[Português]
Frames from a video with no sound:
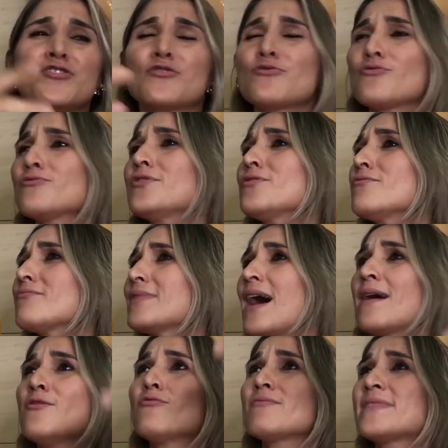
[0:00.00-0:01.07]
de tudo e não
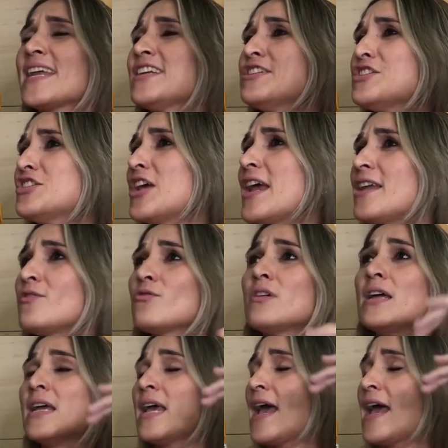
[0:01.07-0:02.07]
dá, não tem jeito.